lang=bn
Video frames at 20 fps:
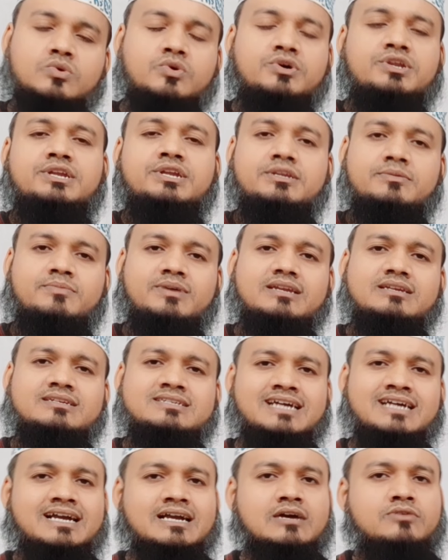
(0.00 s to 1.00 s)
করে নেবেন
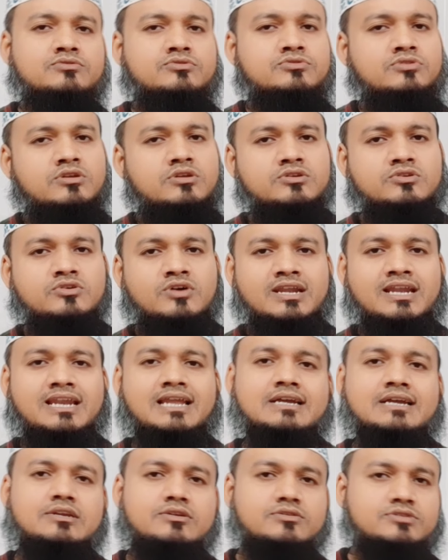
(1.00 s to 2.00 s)
টাকা উত্তোলন করা
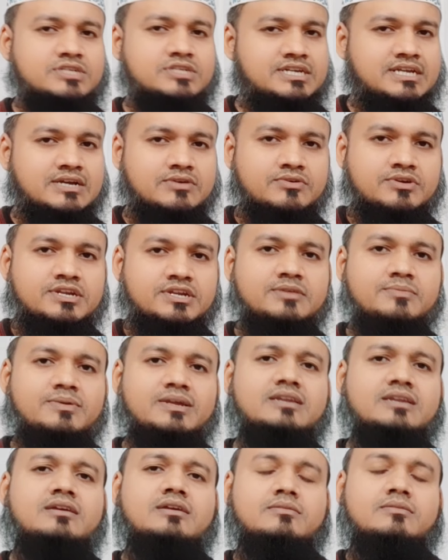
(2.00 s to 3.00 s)
লাগলেও সেটা করে
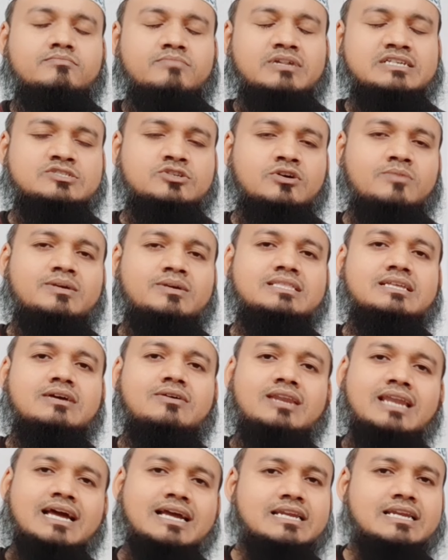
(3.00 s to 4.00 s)
নেবেন বা জমা
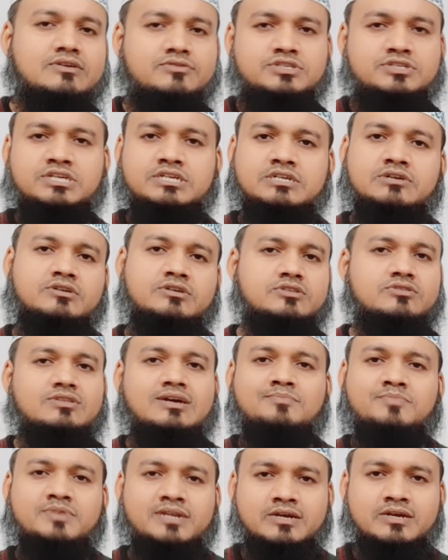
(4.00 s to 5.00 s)
দেওয়া লাগলেও সেটাও কিন্তু
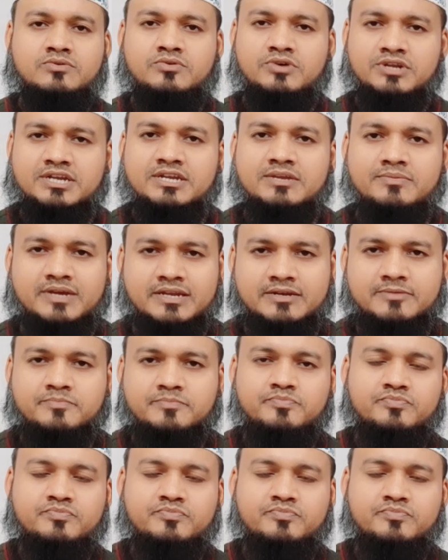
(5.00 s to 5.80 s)
আপনারা করে নেবেন